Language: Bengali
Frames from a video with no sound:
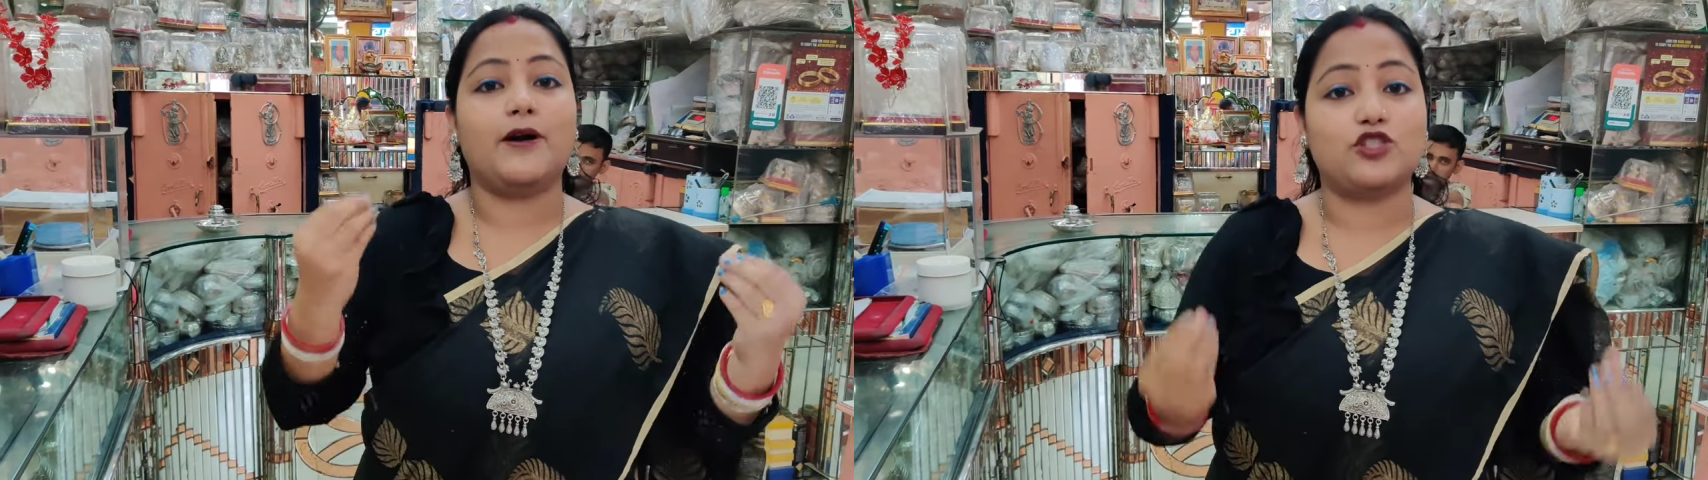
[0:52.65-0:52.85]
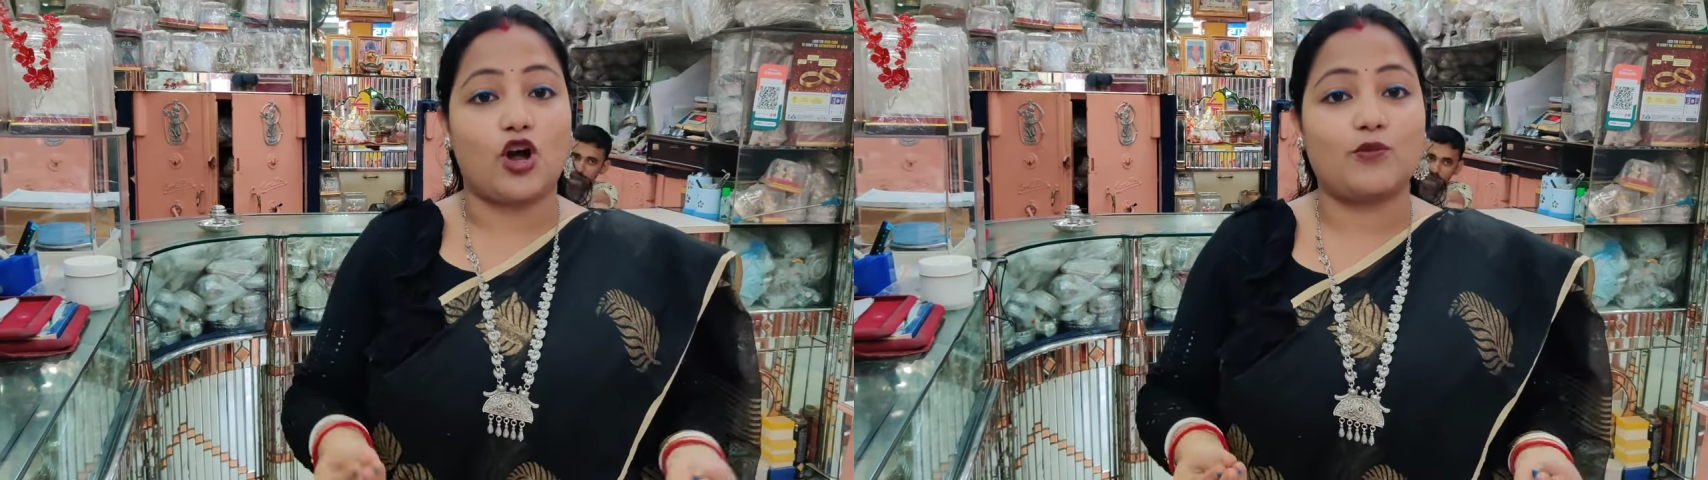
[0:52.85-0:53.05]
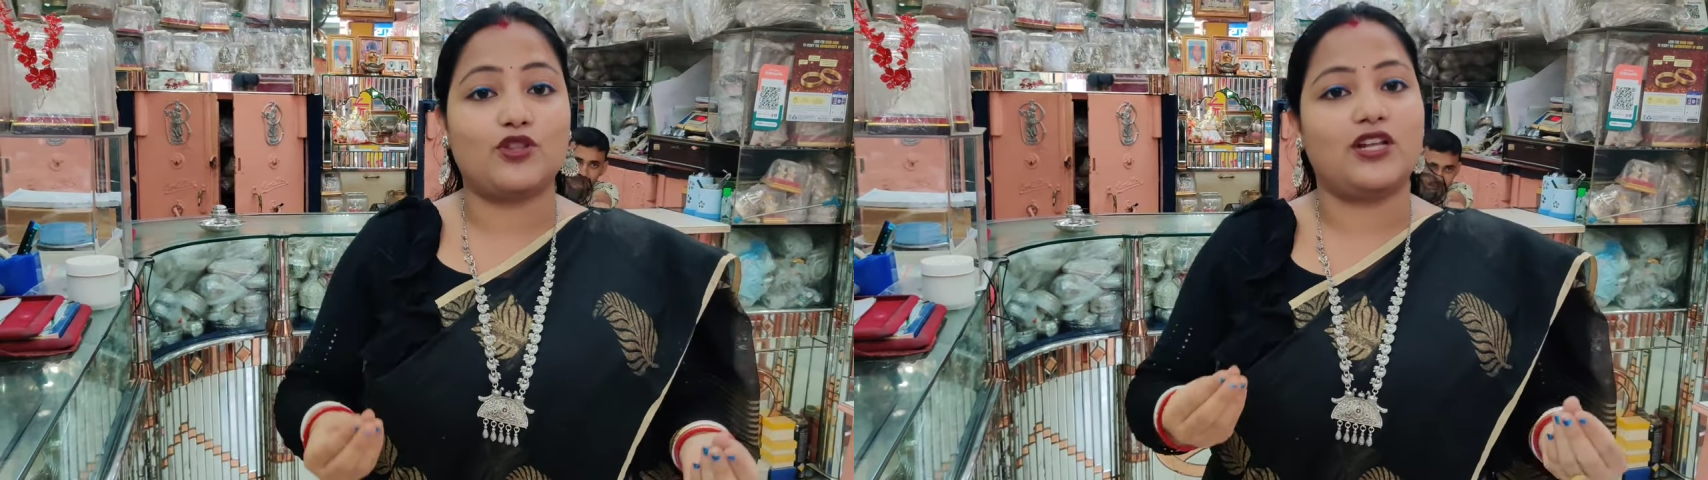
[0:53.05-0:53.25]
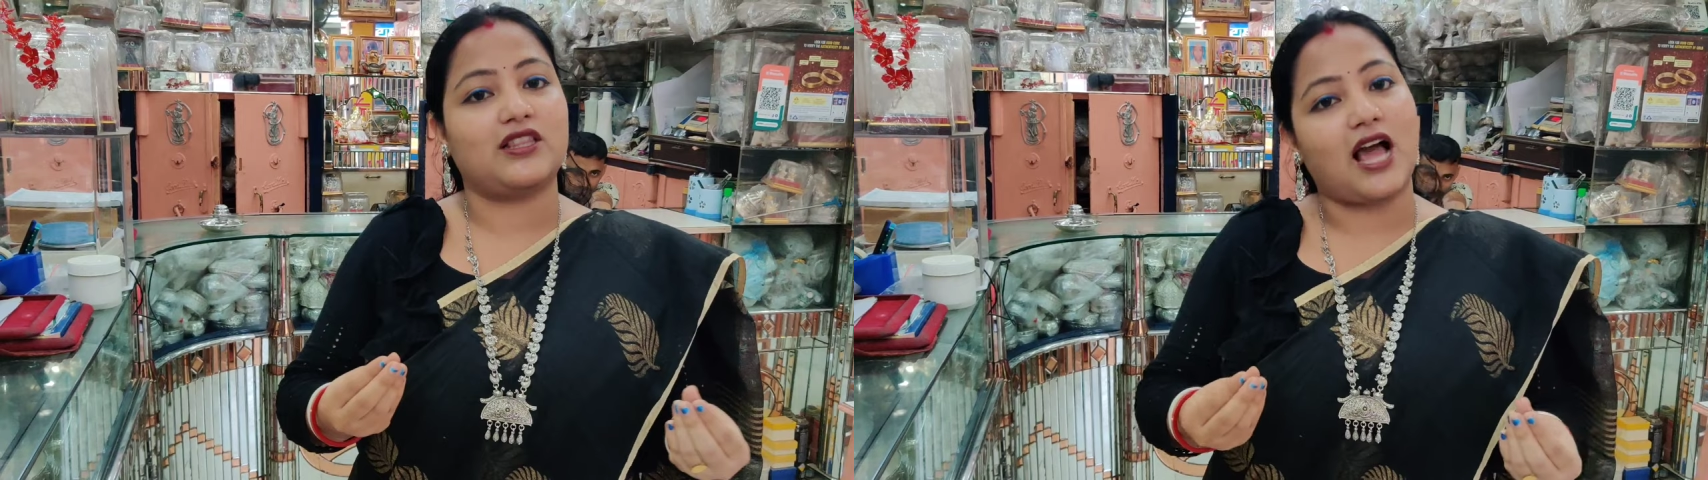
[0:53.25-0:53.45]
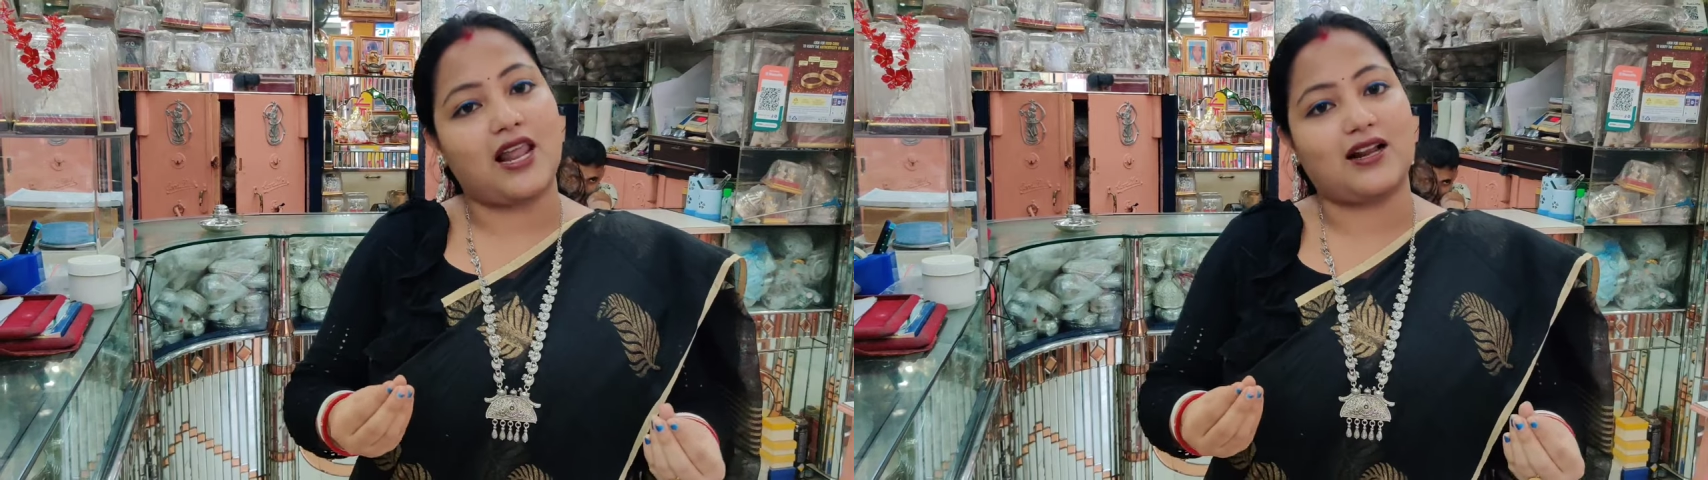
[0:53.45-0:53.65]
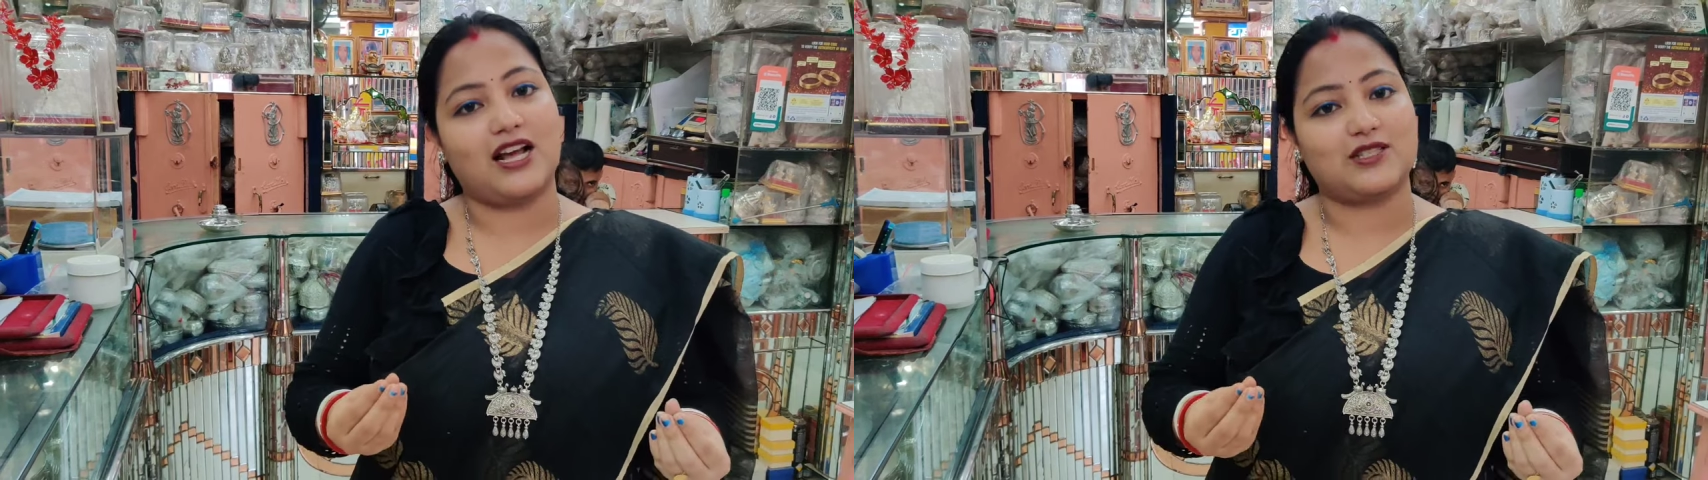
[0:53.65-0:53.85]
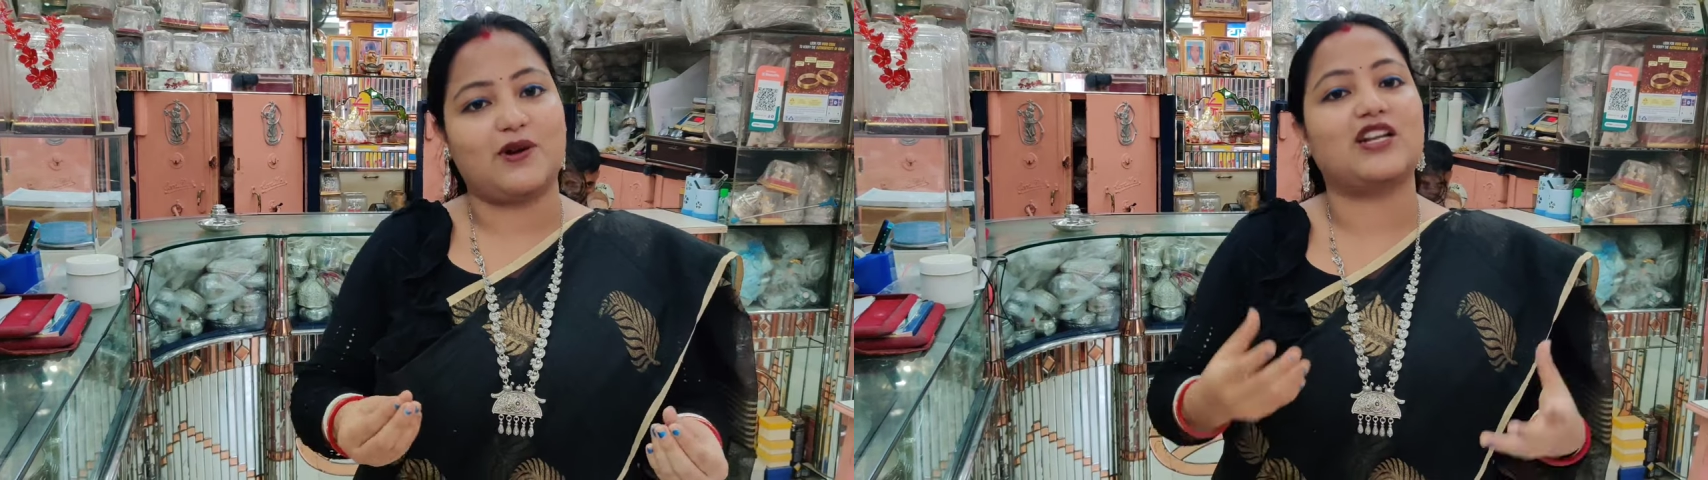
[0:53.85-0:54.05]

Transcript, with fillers: বা জন্মদিনের থালা গ্লাস